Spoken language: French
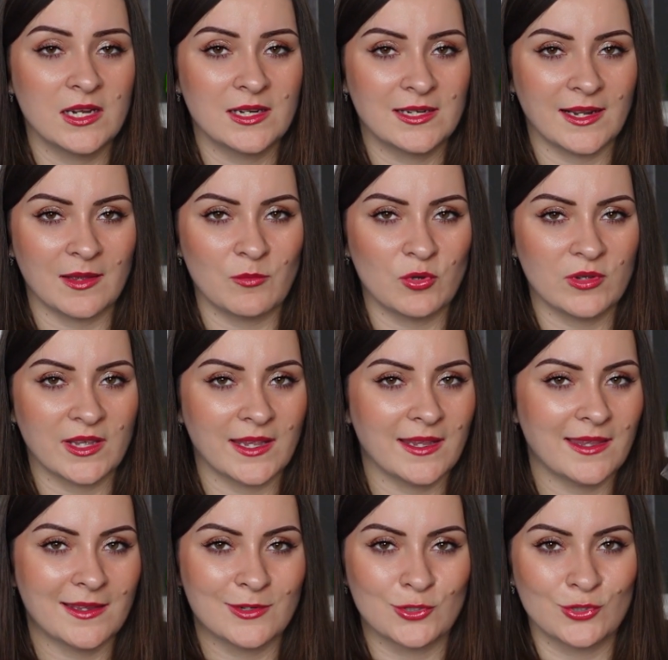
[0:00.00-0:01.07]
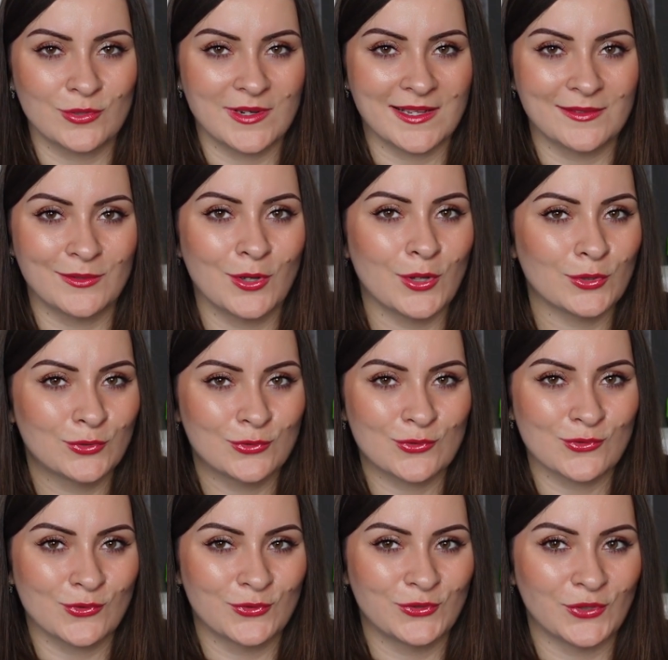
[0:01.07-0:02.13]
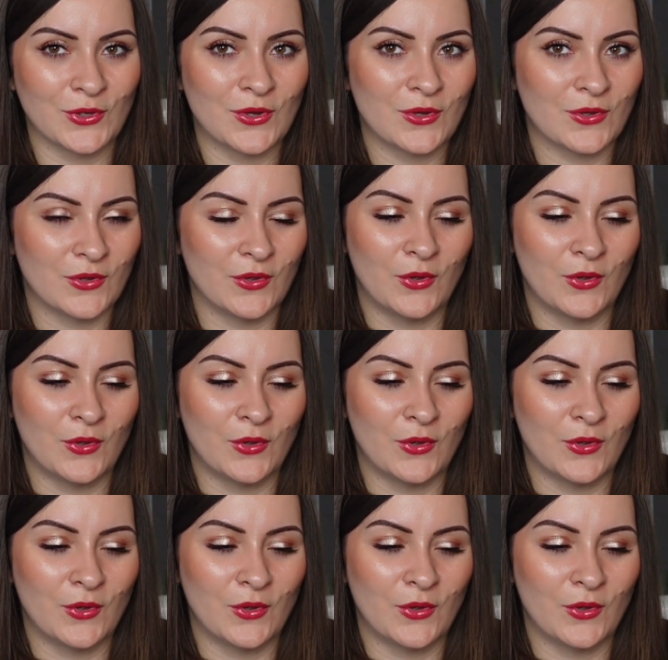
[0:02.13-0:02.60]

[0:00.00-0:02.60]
Clairement, Greg, je l'adore toujours autant.